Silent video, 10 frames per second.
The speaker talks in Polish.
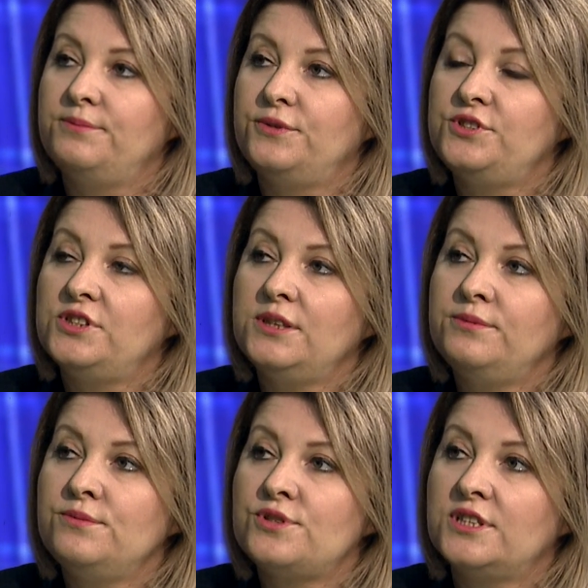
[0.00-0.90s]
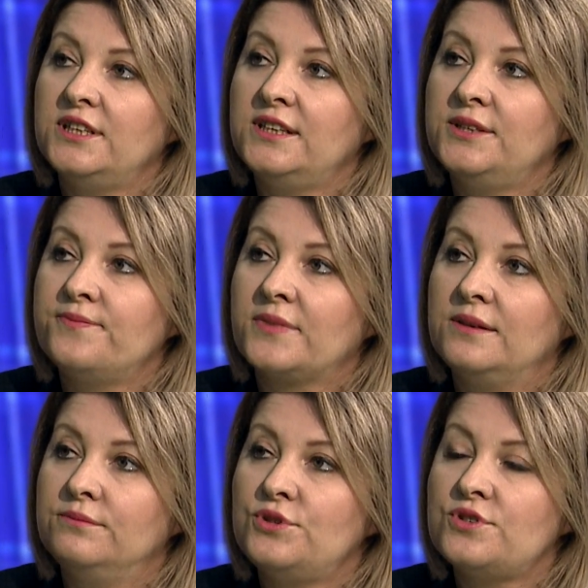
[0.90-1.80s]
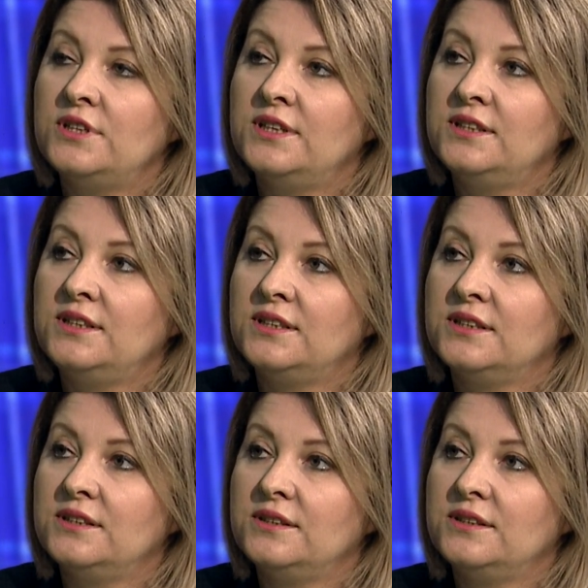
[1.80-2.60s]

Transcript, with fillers: powiedziałabym, że można